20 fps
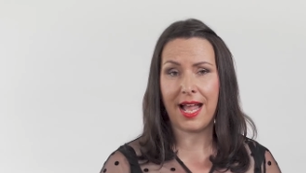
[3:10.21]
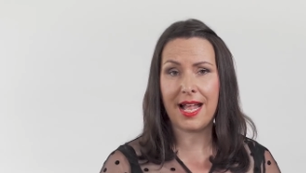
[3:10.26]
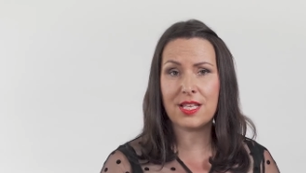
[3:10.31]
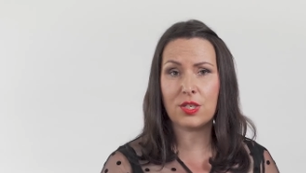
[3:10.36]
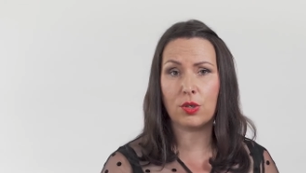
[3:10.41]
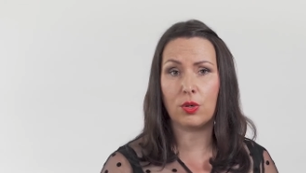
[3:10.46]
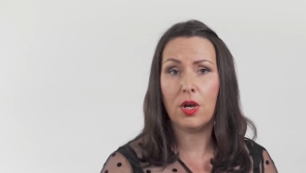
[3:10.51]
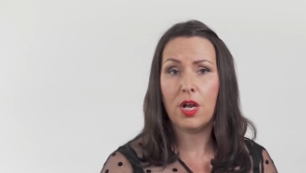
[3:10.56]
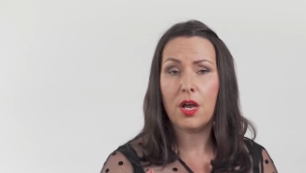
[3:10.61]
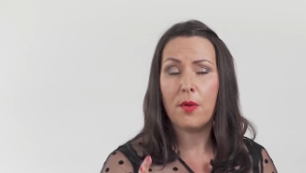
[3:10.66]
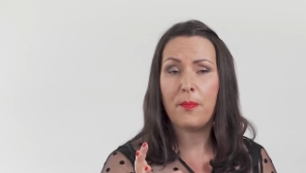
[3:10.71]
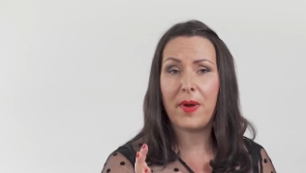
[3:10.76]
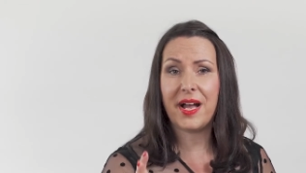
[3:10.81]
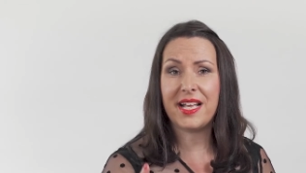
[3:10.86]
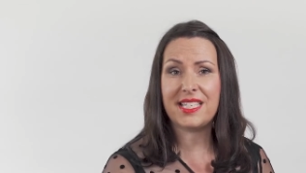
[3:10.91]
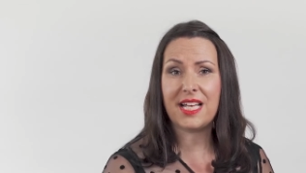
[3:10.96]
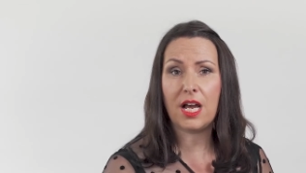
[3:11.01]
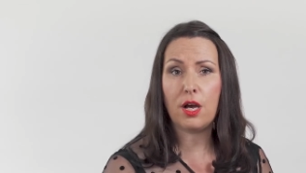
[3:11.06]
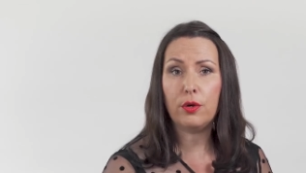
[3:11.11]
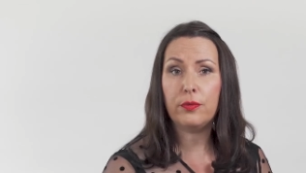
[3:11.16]
Also
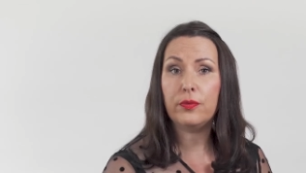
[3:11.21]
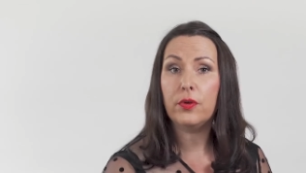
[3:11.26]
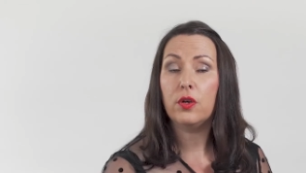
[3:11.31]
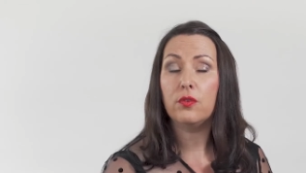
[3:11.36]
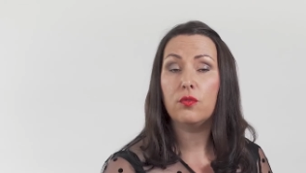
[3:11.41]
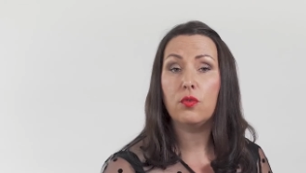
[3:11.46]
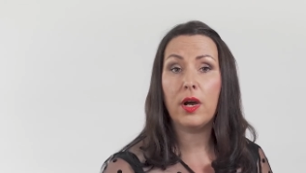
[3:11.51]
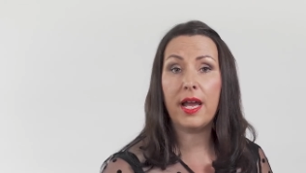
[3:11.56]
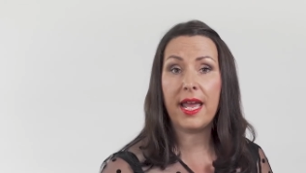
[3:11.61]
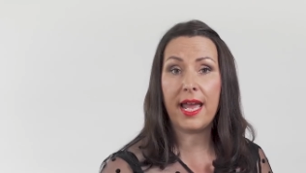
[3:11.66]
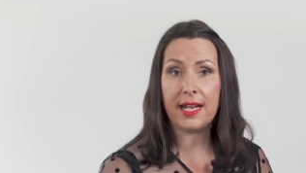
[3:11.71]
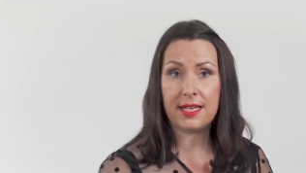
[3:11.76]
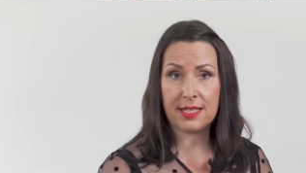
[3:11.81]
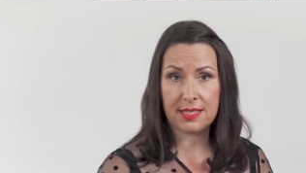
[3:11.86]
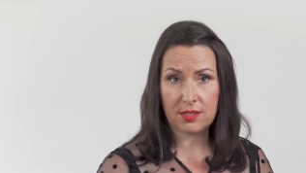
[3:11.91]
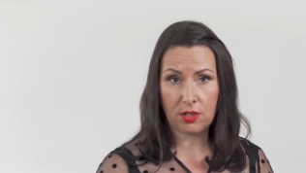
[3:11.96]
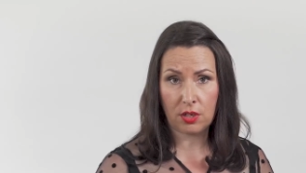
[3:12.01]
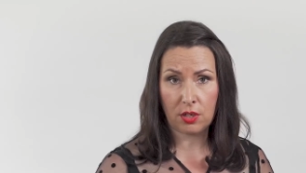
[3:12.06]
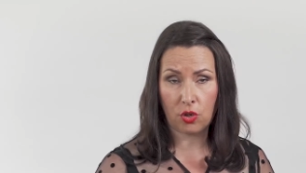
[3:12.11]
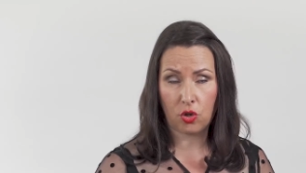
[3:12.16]
pass auf, woher
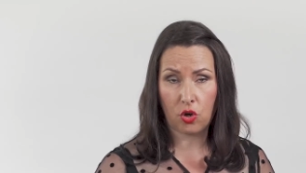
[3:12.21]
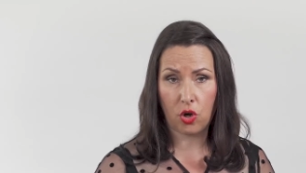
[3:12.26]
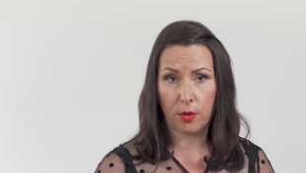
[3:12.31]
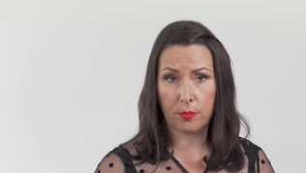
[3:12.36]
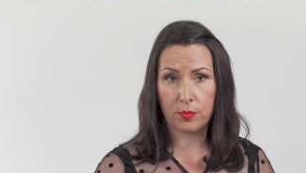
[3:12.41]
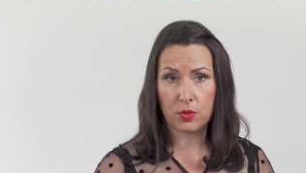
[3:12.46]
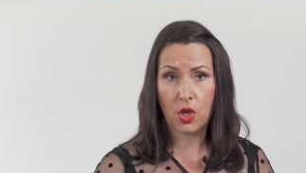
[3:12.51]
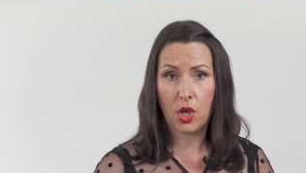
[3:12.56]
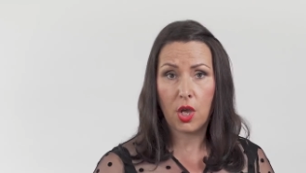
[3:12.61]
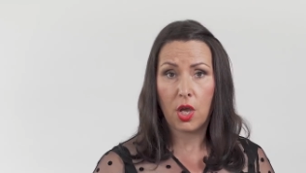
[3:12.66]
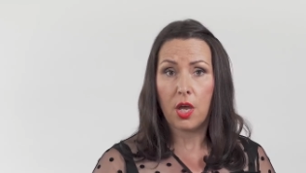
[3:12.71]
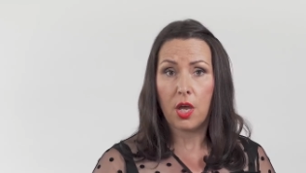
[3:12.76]
die Sonne kommt.